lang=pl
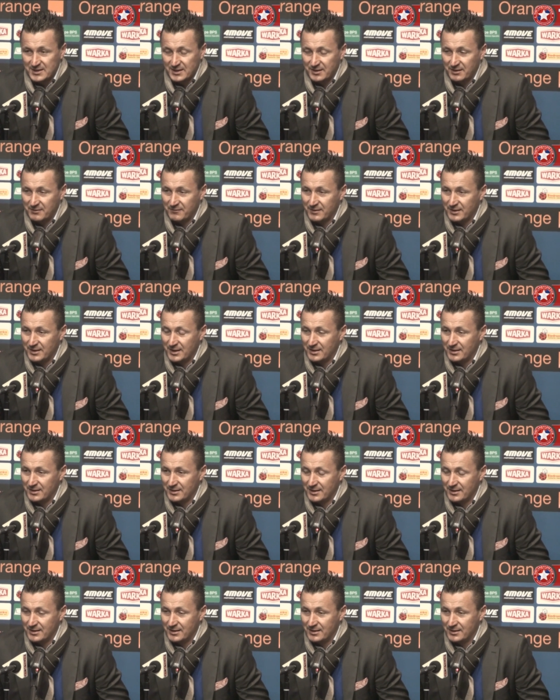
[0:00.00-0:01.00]
zagrywa na,
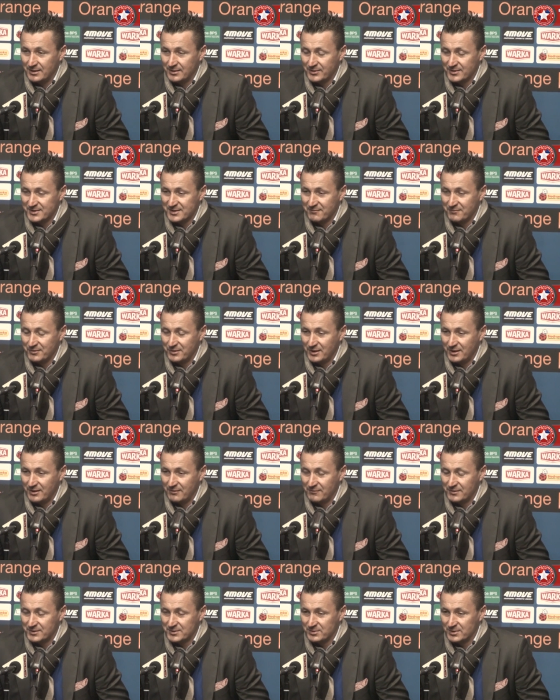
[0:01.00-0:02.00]
na, do zawodnika
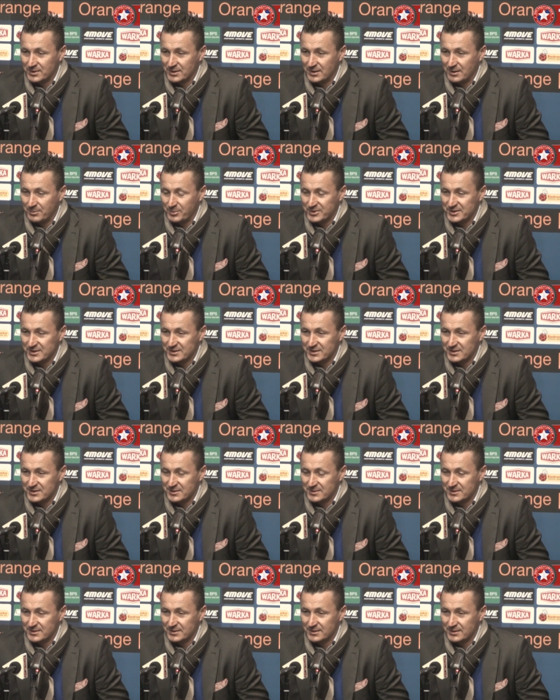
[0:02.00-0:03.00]
Wisły na pozycję,
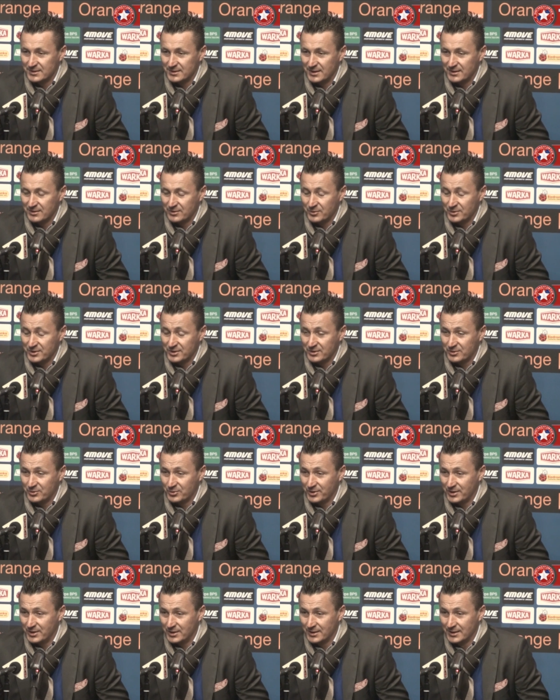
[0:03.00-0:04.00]
na który,
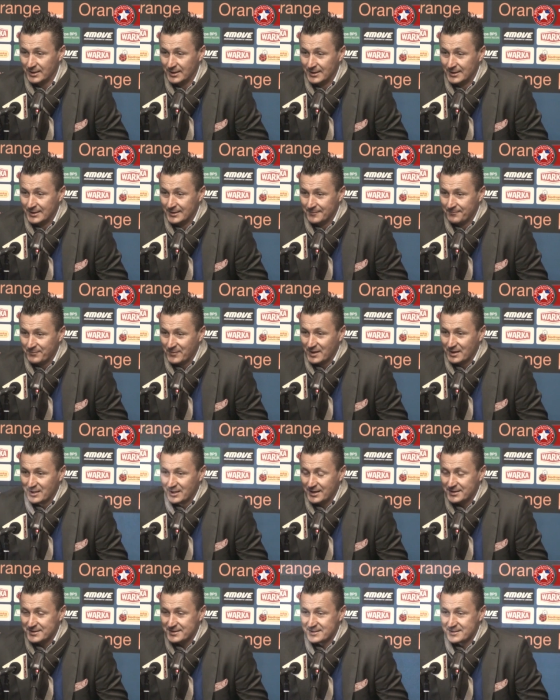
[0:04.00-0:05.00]
który
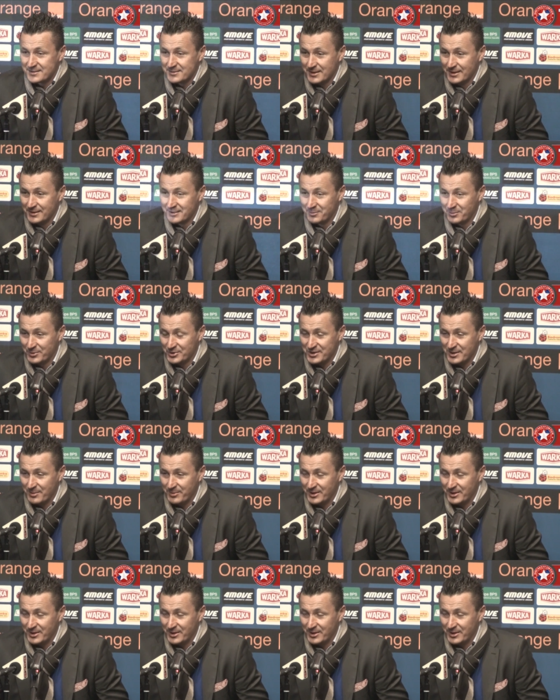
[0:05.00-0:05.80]
jest, można